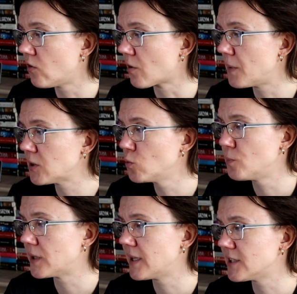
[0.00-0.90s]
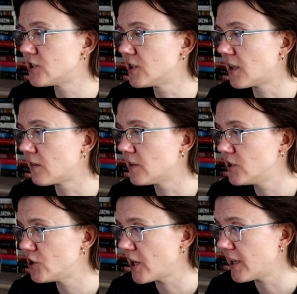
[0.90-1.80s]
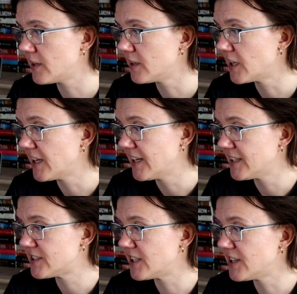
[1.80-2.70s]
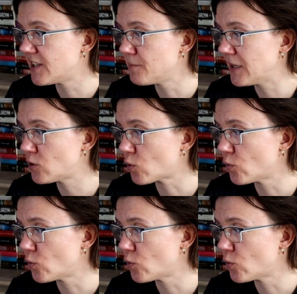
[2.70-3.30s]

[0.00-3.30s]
formatu 15 na 21 cm.